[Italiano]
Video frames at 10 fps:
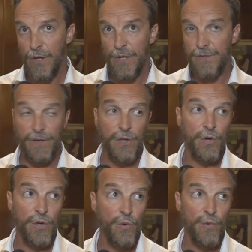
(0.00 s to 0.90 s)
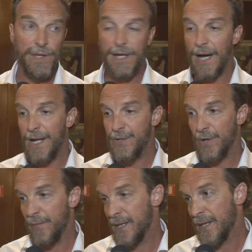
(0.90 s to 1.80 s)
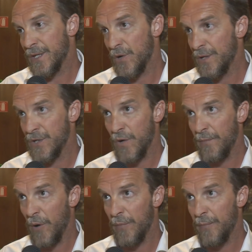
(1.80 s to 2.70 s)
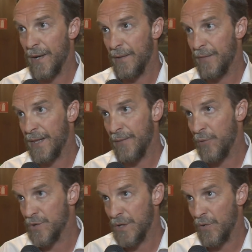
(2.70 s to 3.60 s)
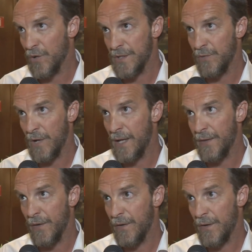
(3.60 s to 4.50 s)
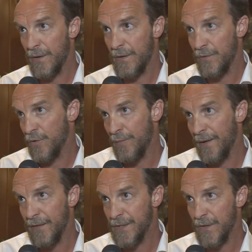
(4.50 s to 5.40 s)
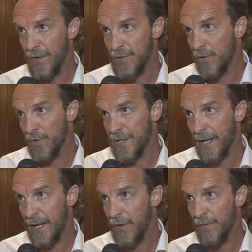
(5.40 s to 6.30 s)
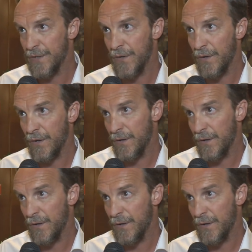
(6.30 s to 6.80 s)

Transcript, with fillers: sfido chiunque di calcio che metta dei soldi suoi propri per mettere a posto una cosa di un altro. Non l'ho mai visto, solo Serena l'ho visto,